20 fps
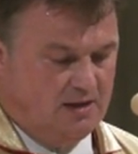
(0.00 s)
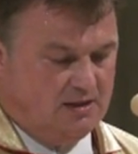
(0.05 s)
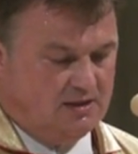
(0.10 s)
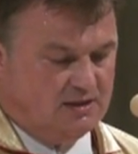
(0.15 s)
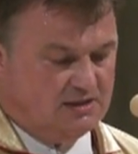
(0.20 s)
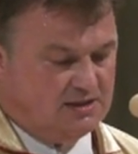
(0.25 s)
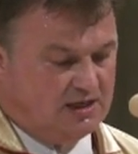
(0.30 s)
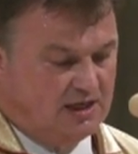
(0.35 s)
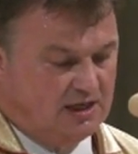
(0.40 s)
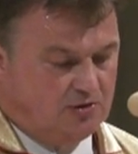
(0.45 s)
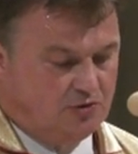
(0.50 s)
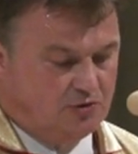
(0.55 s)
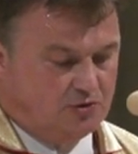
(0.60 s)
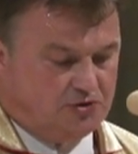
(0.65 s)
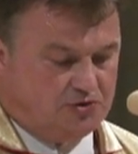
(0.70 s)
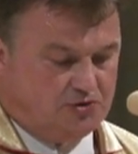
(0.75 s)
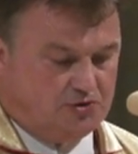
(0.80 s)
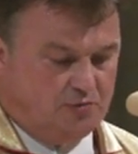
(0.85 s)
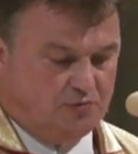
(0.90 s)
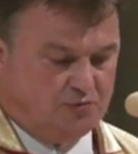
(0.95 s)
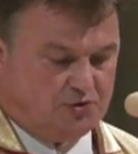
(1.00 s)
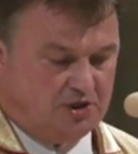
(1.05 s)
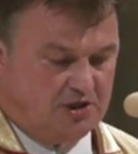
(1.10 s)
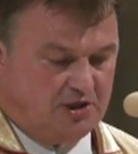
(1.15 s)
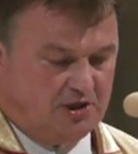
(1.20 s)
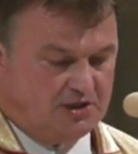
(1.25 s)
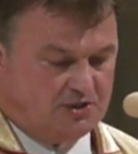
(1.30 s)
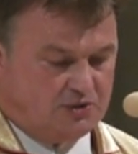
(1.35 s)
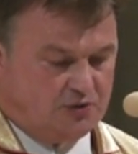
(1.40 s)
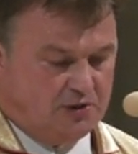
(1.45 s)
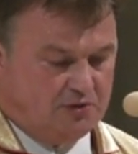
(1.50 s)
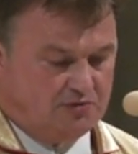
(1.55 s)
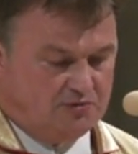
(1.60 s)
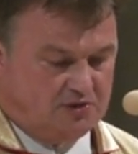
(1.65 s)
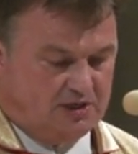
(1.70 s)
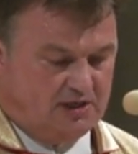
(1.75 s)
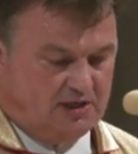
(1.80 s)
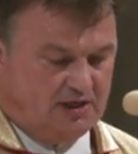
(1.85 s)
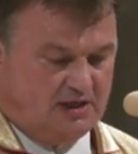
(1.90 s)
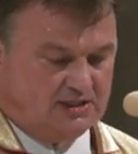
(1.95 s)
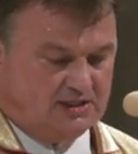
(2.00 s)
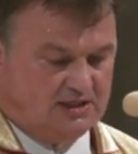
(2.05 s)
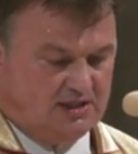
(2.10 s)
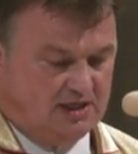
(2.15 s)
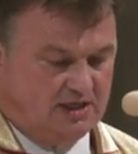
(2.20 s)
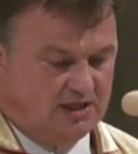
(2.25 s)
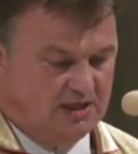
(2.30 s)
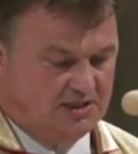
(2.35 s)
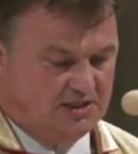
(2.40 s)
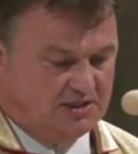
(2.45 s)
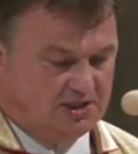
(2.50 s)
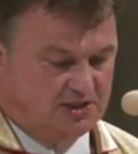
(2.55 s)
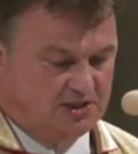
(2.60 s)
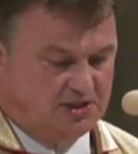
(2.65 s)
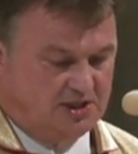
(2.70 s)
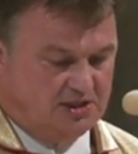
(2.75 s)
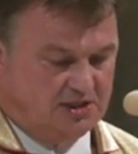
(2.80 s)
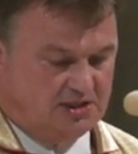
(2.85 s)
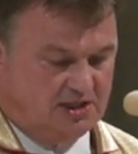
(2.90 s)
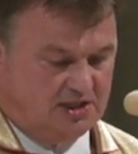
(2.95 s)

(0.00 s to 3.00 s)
Z radością przekazuję teraz na ręce księdza